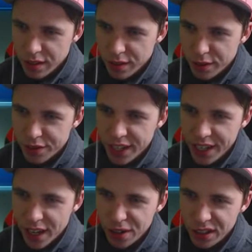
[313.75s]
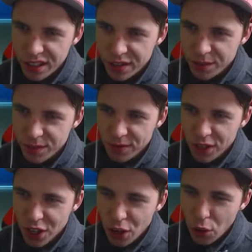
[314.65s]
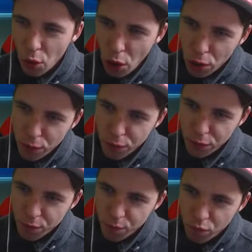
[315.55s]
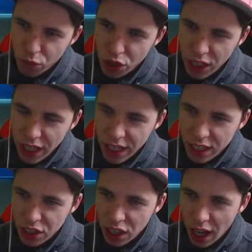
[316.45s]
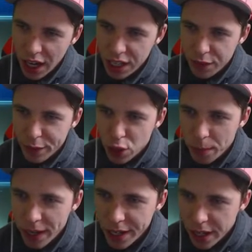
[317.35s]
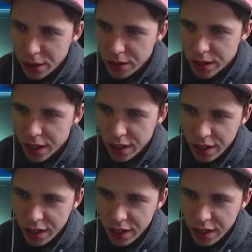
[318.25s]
Funhouse. Och, sieht eigentlich relativ geschmeidig aus, ne?